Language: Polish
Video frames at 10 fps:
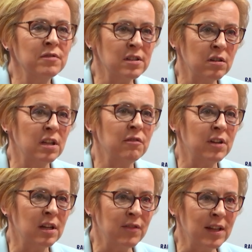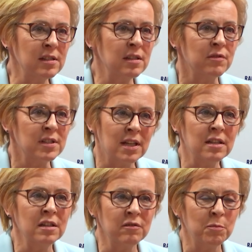wysokiej frekwencji w
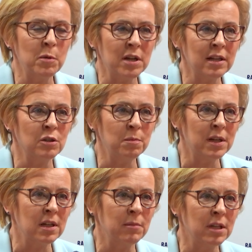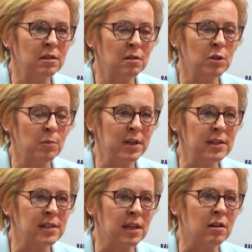ostatnich wyborach do Parlamentu
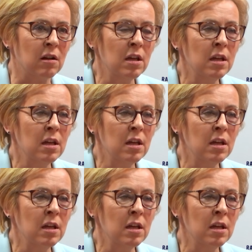Europejskiego.